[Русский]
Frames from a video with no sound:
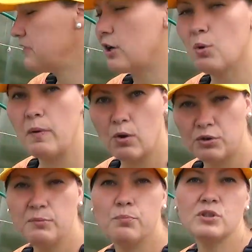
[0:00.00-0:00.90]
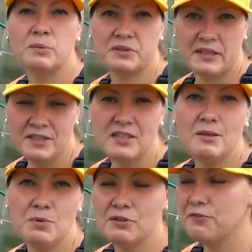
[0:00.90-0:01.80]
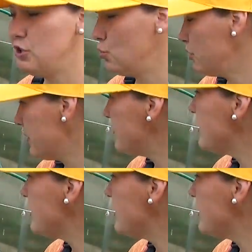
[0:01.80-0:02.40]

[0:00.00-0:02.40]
второй оборот не поздно посадить именно в июне.